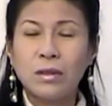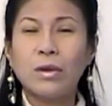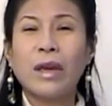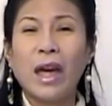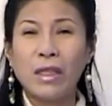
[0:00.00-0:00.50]

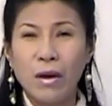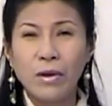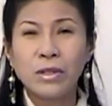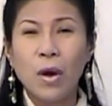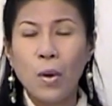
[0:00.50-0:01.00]
to get
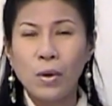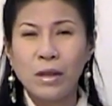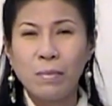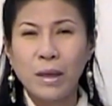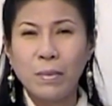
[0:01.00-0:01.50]
those
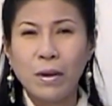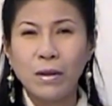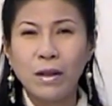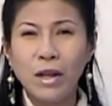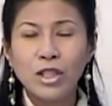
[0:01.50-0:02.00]
holy
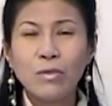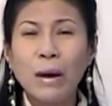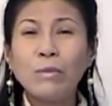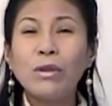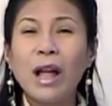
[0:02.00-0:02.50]
people. So
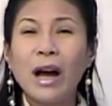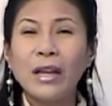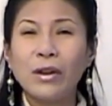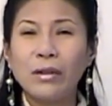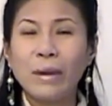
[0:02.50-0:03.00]
magmula
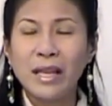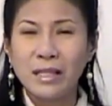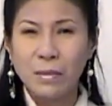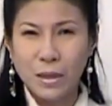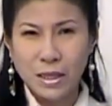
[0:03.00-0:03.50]
ngayon,
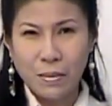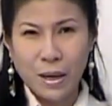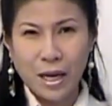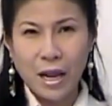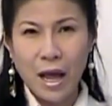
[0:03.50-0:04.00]

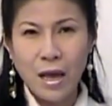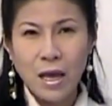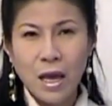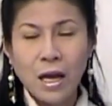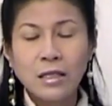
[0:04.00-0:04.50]
mag-isip-isip ka na.
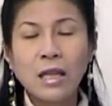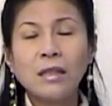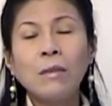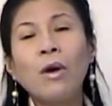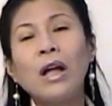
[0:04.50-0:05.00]
Kasi
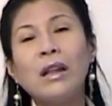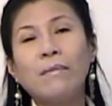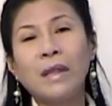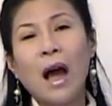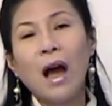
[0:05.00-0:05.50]
hindi mo
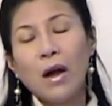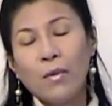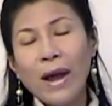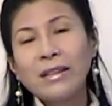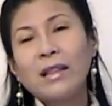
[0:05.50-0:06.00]
alam na
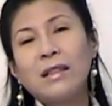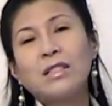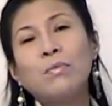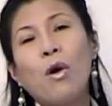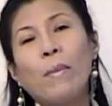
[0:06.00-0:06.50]
right at
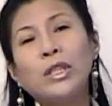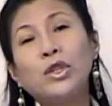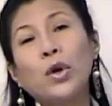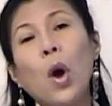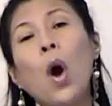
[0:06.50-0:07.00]
this moment,
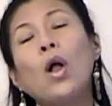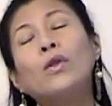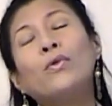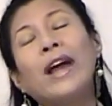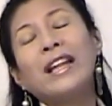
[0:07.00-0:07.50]
you're
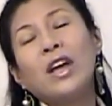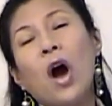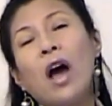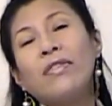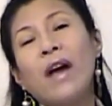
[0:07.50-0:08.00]

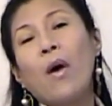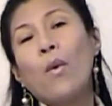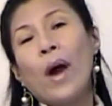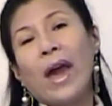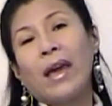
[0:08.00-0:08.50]
already on
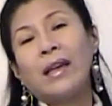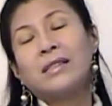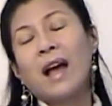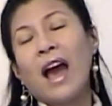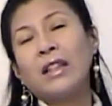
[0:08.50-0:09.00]
the way.
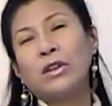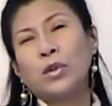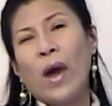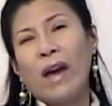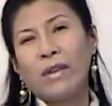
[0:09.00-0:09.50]
It's either
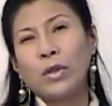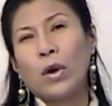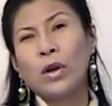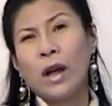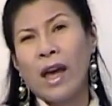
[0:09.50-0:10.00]
to heaven
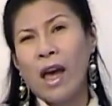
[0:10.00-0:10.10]
or